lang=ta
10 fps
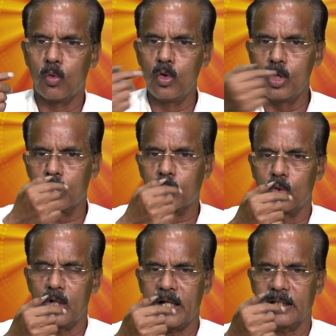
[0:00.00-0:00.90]

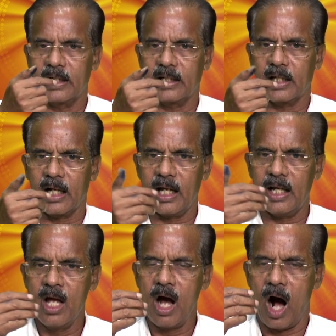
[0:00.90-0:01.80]
உள்ளுக்குள்ளே இருக்கிற
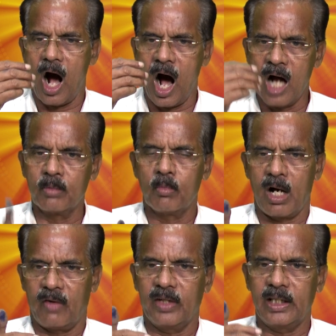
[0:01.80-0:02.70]

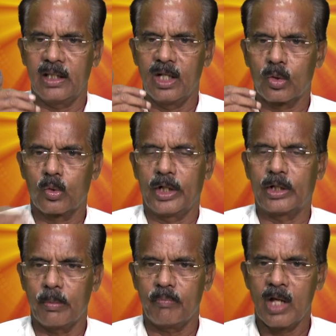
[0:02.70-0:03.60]
ஆன்மாவை
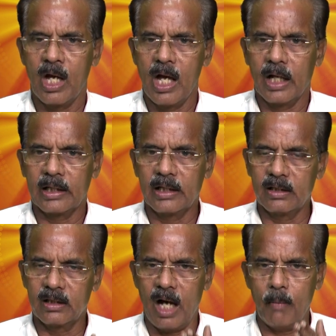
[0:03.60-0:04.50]
குறிக்கும்
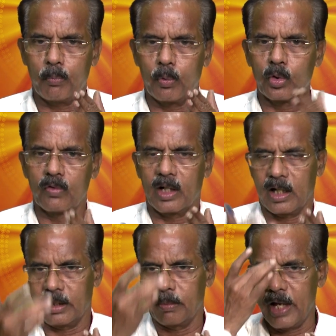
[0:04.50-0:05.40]
இதுதான் புருவ
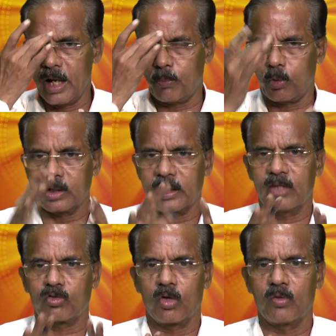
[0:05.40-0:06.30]
நடு அது
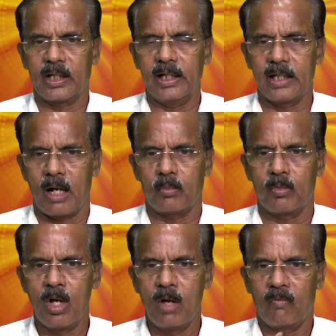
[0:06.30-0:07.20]
மேற்புறத்திலே சொல்வதை நாம்
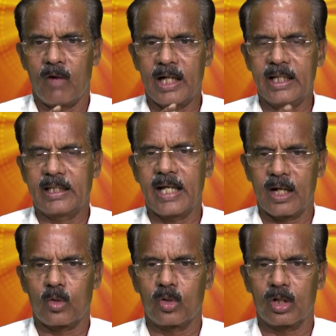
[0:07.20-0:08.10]

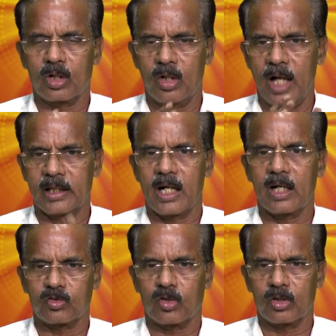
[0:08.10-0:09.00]
வாடிக்கையாக கொண்டிருக்கிறோம்
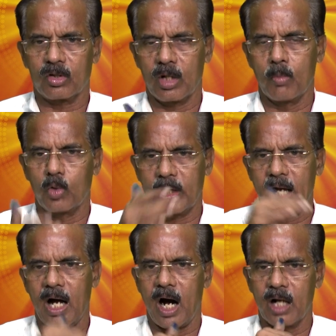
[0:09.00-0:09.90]
அதுக்காக சொல்லிடுறோம்
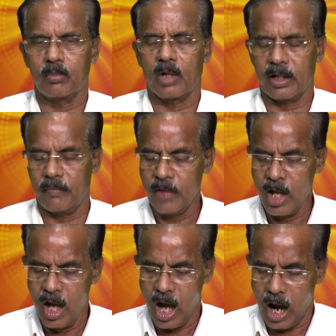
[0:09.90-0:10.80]
நம்முடைய ஆன்மா தான்
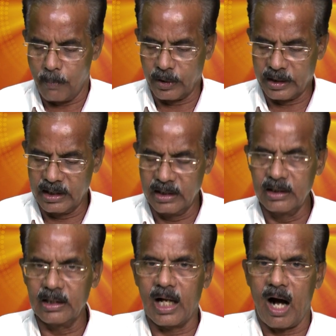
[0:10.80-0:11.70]
அப்போ
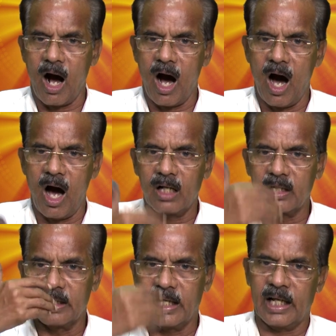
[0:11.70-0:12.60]
இந்த
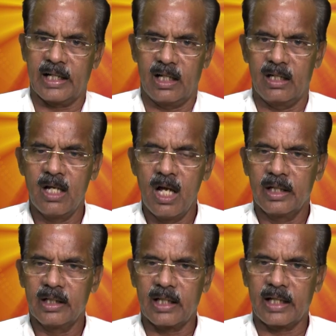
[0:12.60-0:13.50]
ஆறு நிலைகள்
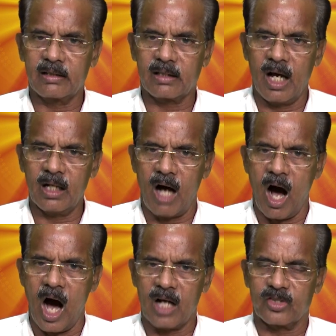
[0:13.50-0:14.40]
இதைத்தான்
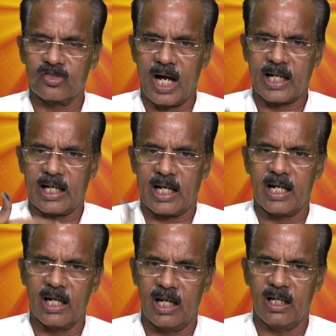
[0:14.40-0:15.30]
ஆறு
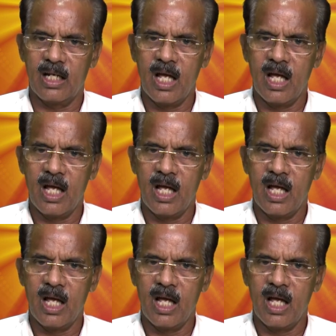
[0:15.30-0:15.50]
சக்கரங்கள்